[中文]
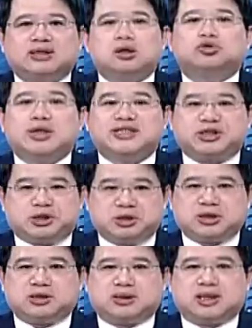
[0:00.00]
是要赚实
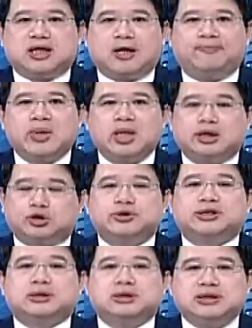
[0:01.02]
质的哈，也就
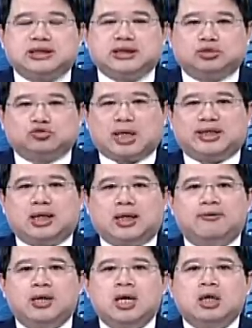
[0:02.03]
实际的赚哈。